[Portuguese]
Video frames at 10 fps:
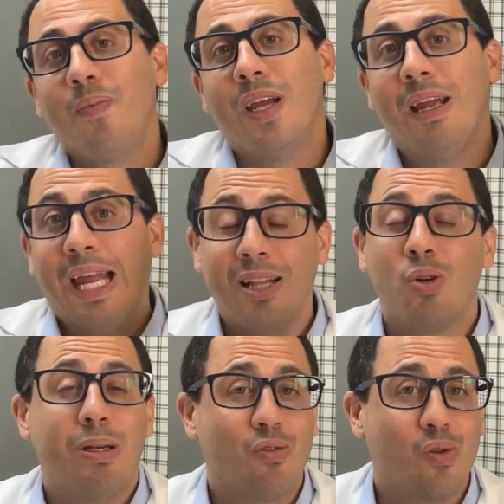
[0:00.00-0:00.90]
é, entra
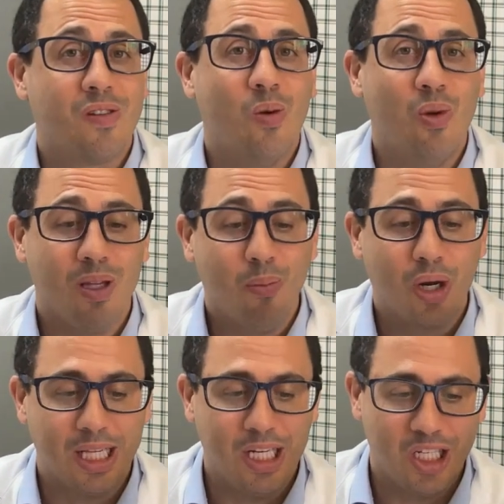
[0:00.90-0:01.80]
uma discussão muito
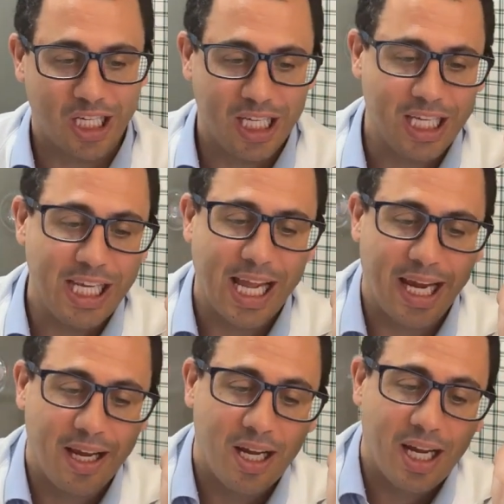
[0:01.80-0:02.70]
importante aqui que
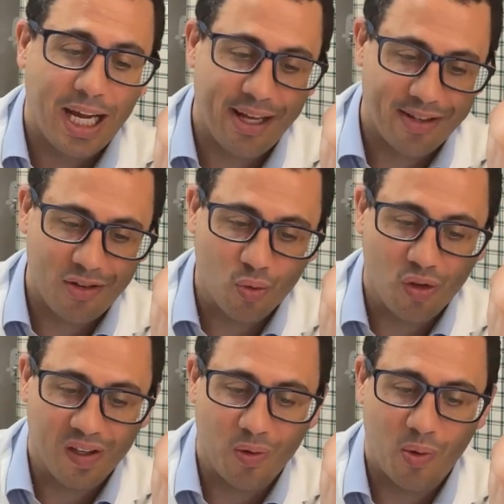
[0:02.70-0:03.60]
é essa
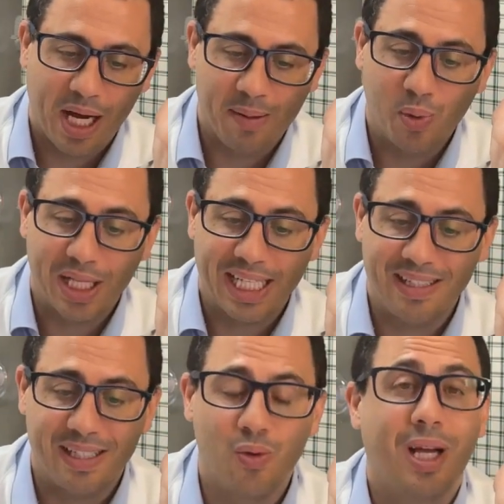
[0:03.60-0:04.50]
discussão, a
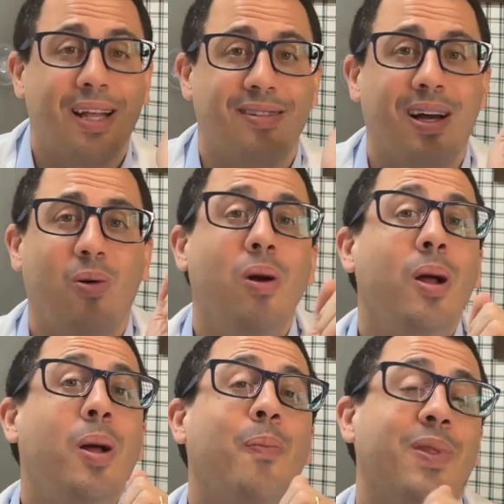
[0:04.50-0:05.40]
importância do casal.
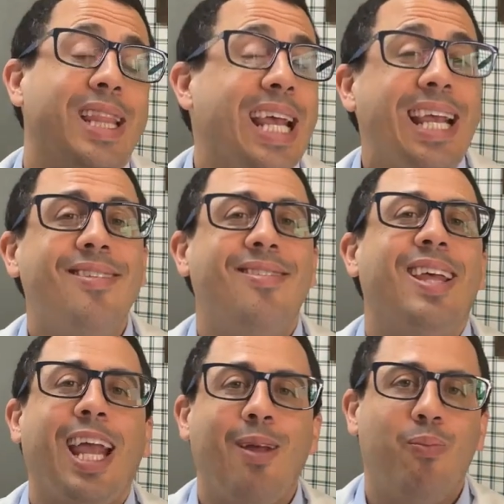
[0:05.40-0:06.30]
Nem
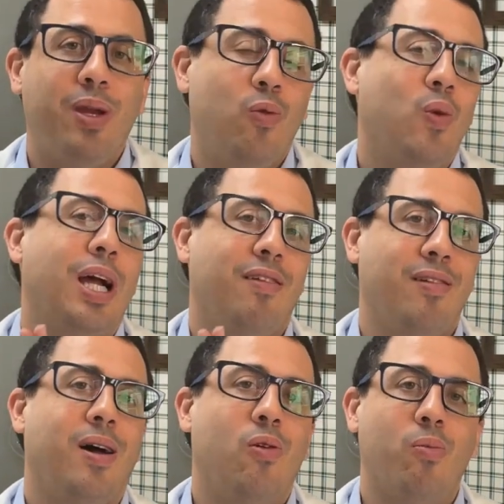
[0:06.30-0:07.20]
sempre um
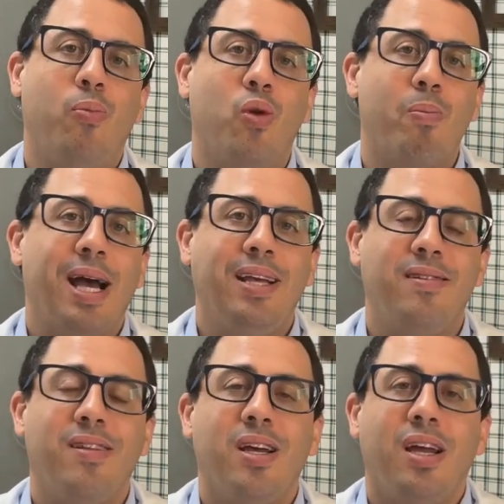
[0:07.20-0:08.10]
casal, por
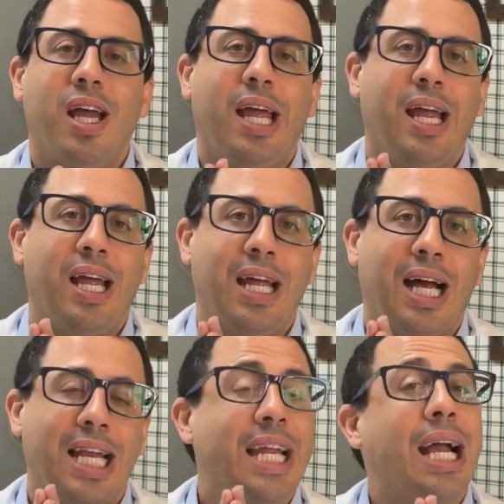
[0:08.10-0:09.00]
mais é,
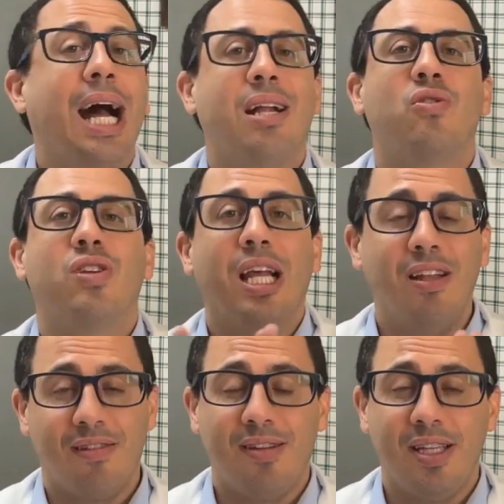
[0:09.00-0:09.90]
alinhados que
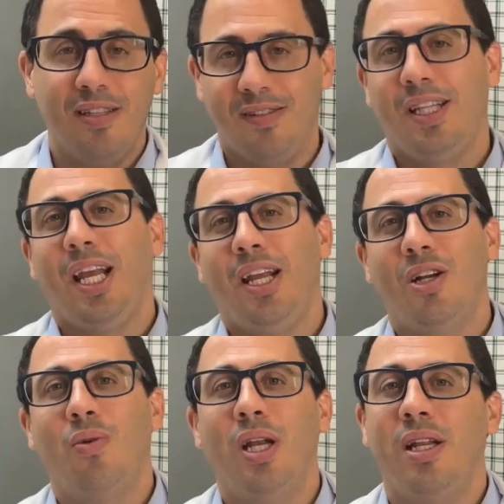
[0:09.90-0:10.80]
eles
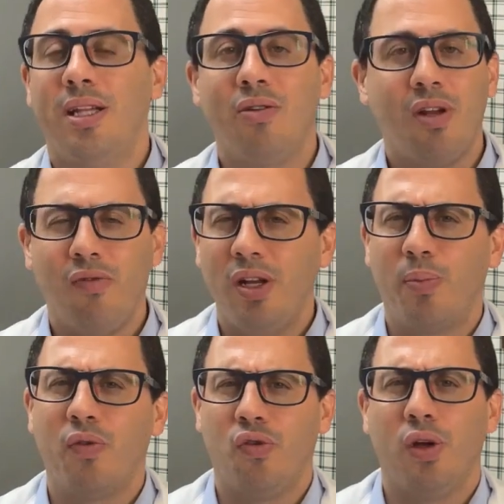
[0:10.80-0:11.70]
estejam ali, tanto da vida
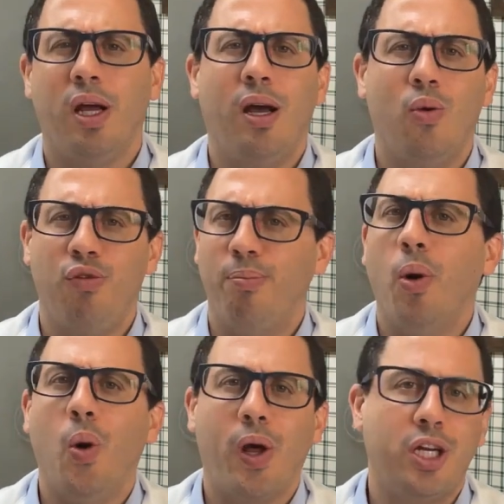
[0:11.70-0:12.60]
profissional,
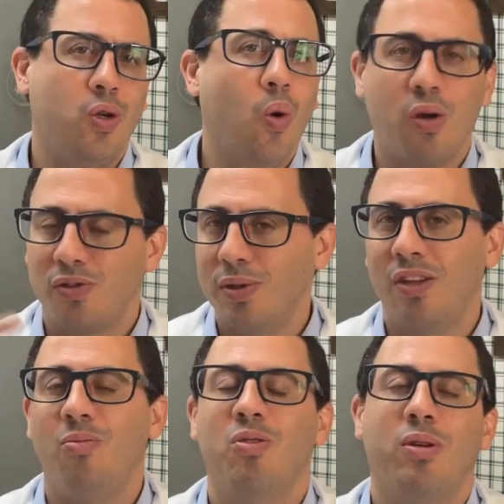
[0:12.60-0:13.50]
esporte, gostam
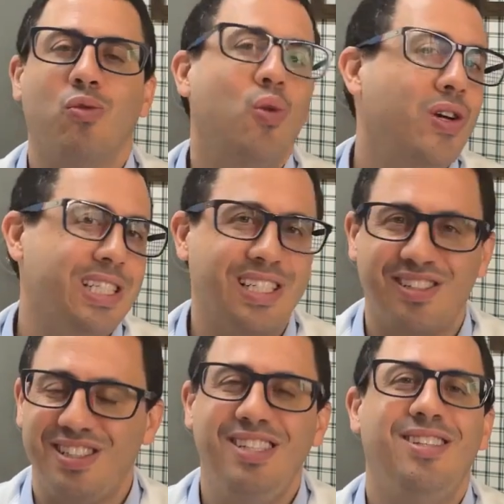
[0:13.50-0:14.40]
das mesmas coisas,
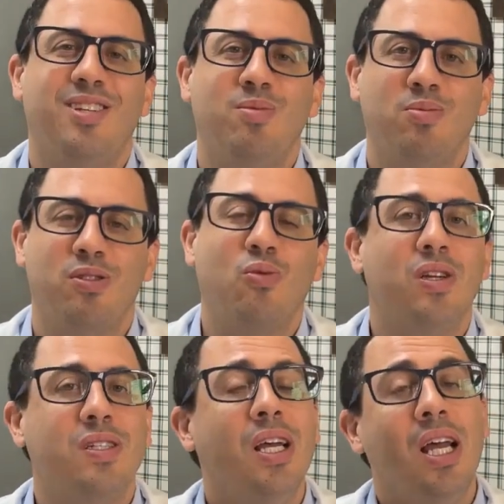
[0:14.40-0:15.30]
assistem às as mesmas
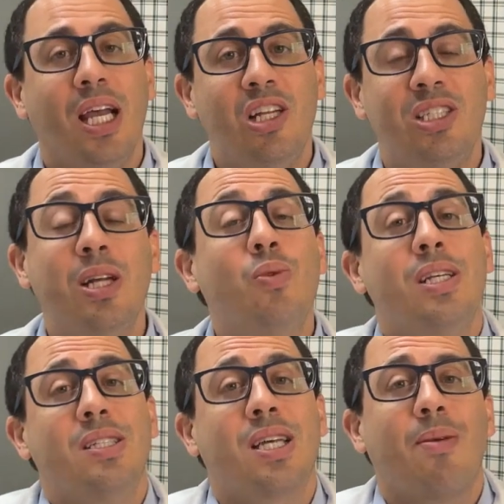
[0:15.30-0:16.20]
coisas, eles não
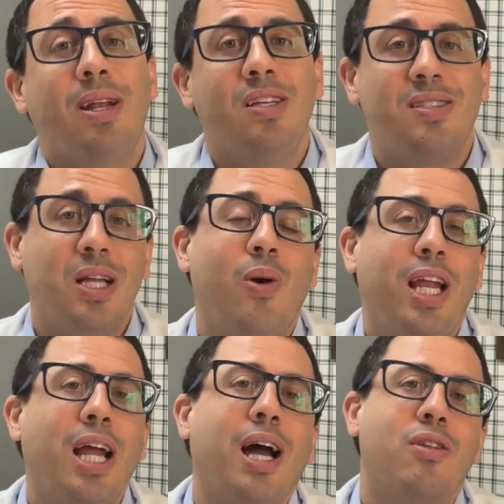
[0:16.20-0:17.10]
necessariamente estão
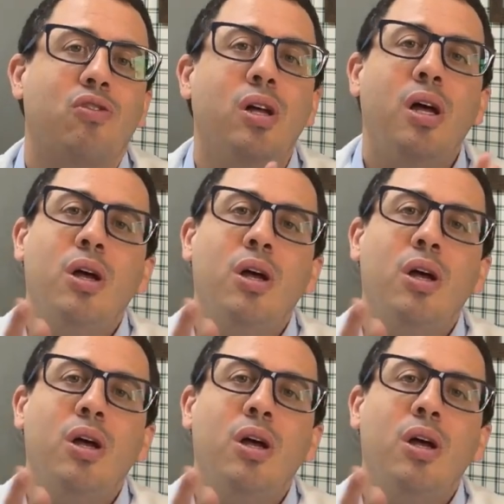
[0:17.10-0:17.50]
alinhados